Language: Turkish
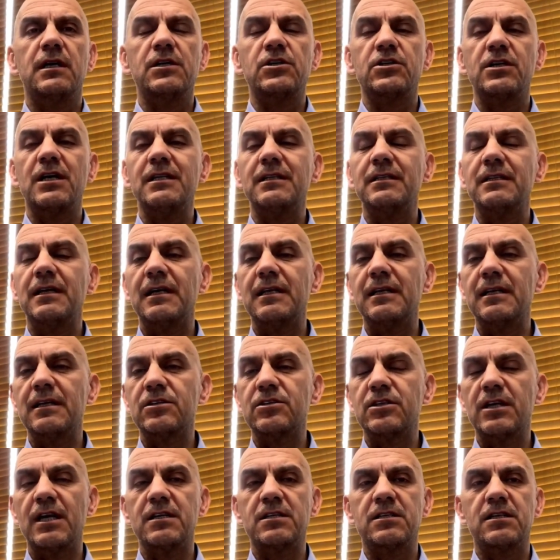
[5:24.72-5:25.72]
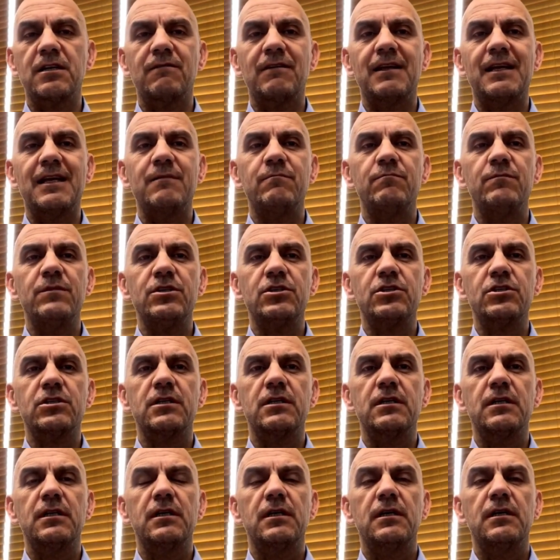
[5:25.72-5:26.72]
ajandayla
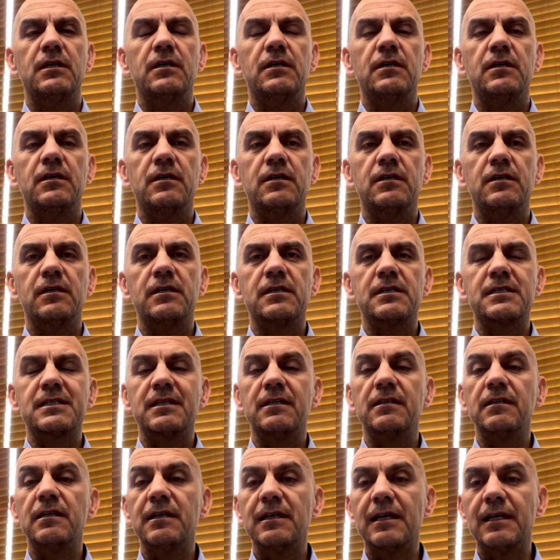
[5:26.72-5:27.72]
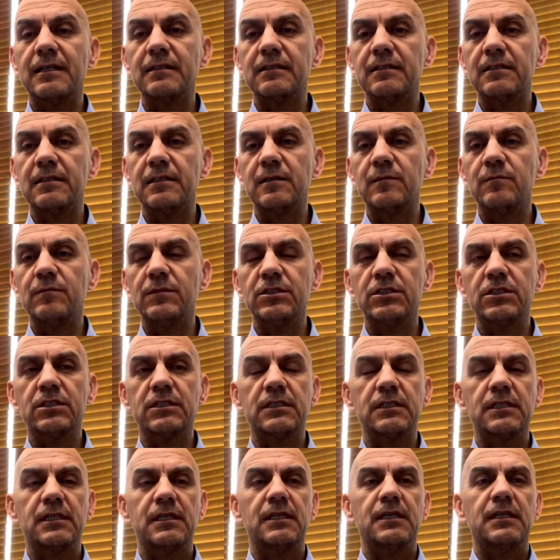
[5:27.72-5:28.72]
çerçevelenmiş, e,
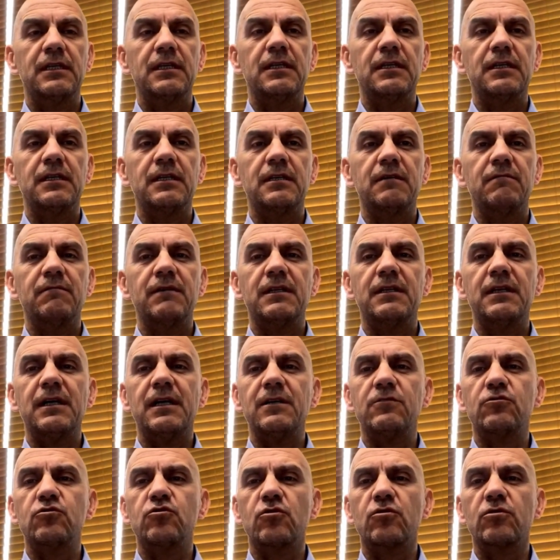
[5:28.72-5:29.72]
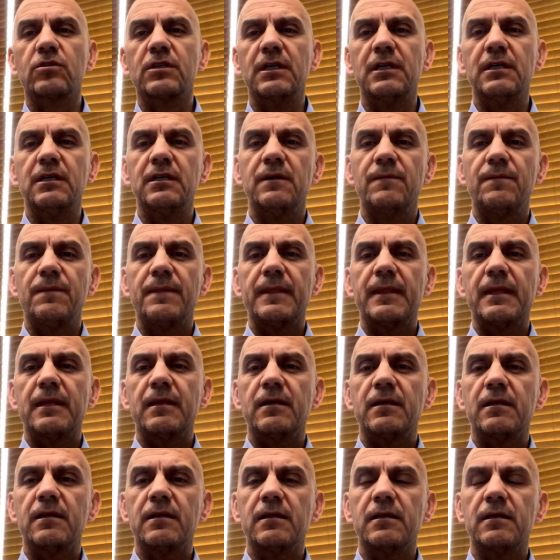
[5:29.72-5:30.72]
sınırlandırılmış e, ve daha çok da
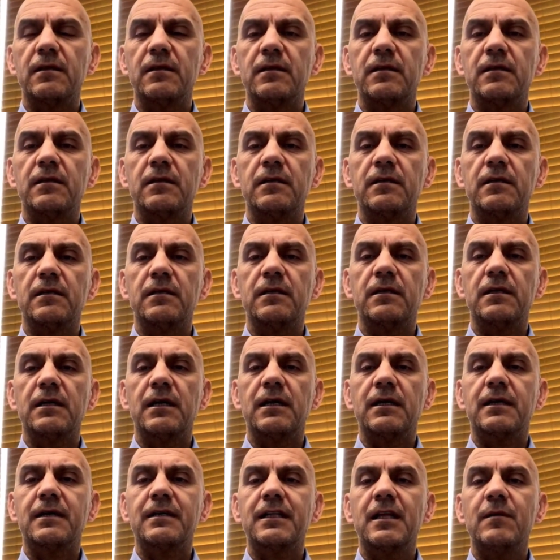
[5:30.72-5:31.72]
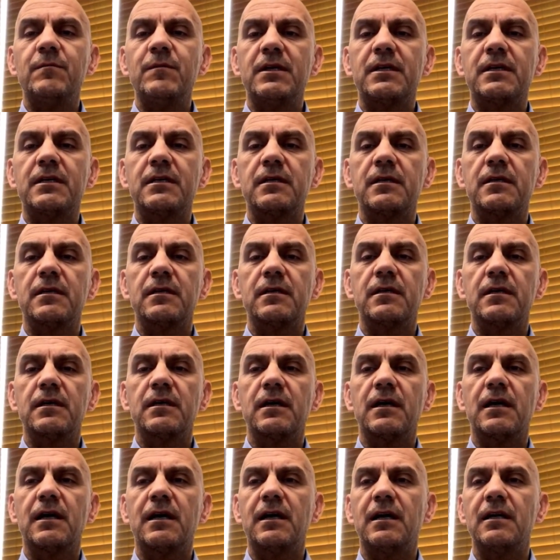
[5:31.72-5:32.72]
e, akademik
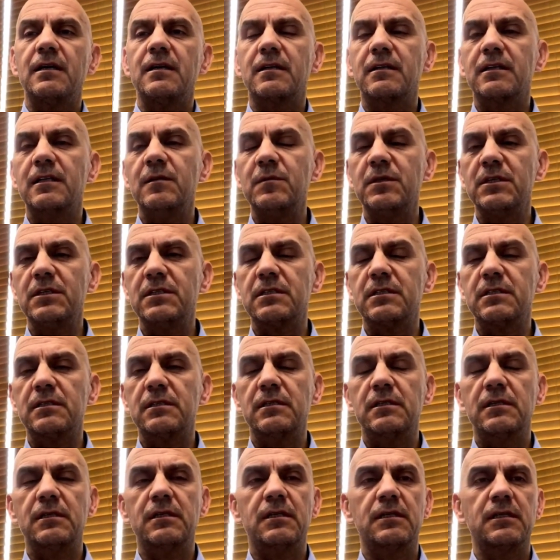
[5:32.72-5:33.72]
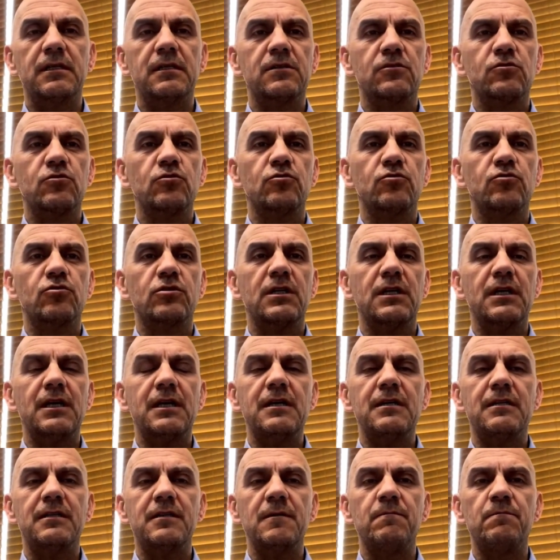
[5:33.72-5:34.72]
e, ağırlıklı bir e, sonuçta
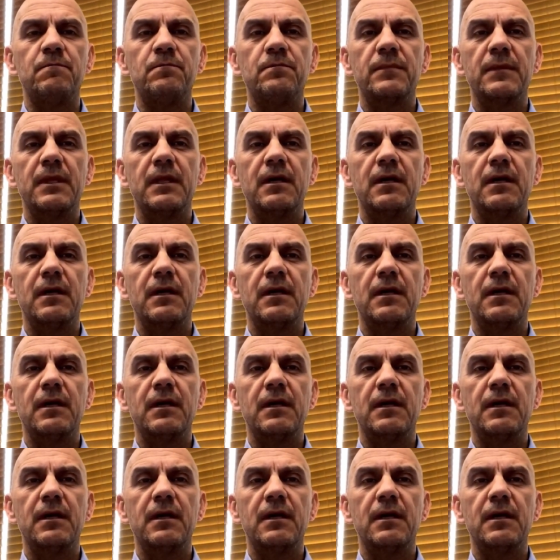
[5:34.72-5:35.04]
eğitim.